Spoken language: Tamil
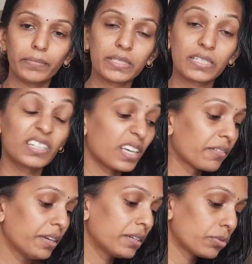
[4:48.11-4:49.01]
பெஸ்ட்டு
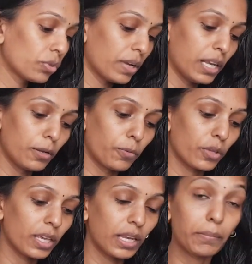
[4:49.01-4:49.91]
நீங்கள் வீட்டை விட்டு வெளியில்
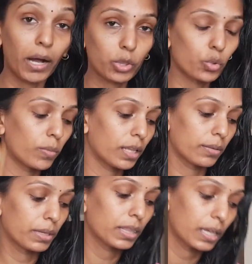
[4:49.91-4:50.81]
போய் இல்லை பாத்ரூம்லாம்
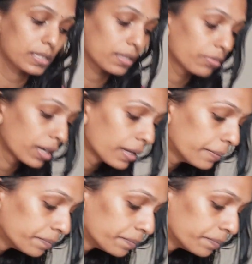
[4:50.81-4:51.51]
அந்த மாதிரி தலை செய்வீங்க